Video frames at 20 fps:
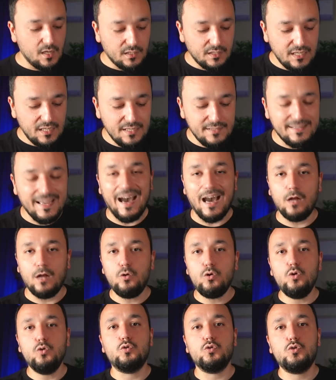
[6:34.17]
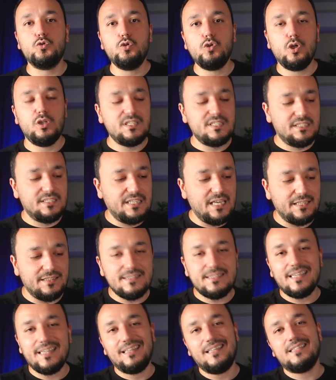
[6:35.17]
İdeal uyku süreniz
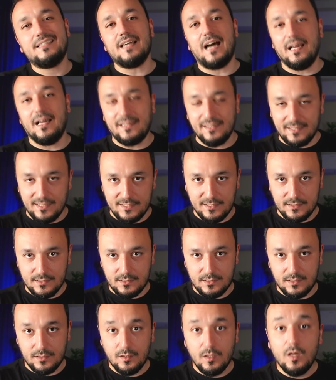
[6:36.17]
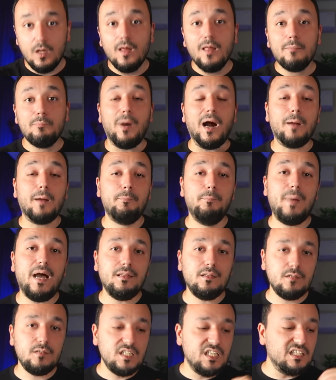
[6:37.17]
7-8 saat arasıdır. Bak
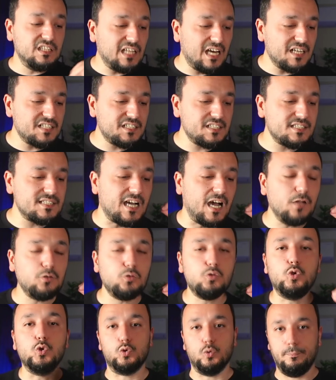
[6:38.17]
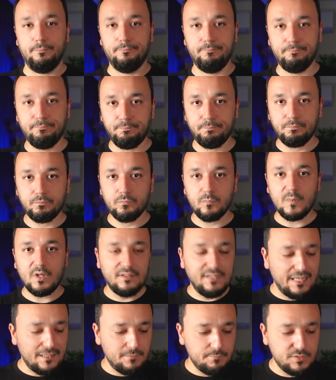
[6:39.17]
ben yıllarca saat kurdum.
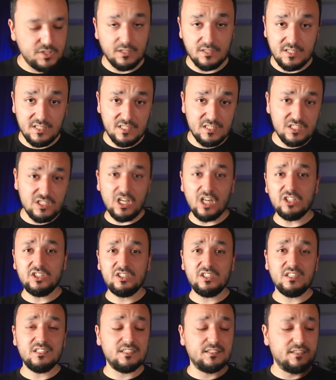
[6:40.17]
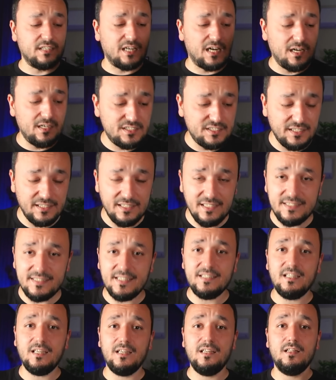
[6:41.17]
Net bir şekilde sizin yaşlarınızda daha işte
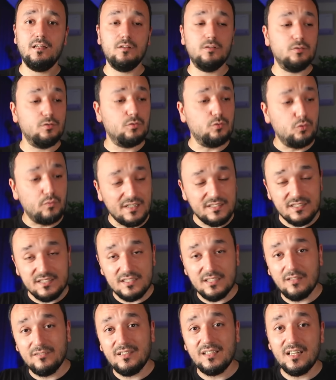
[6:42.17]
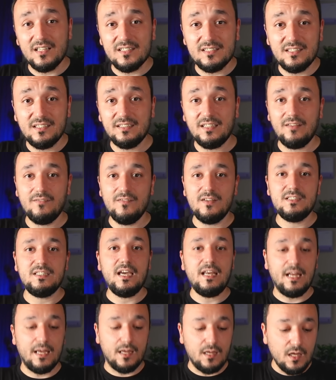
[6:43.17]
lisede, e, üniversite sınavlarına hazırlanırken
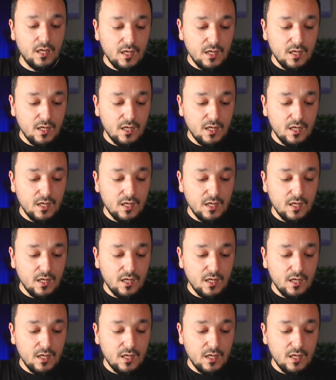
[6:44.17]
vesaire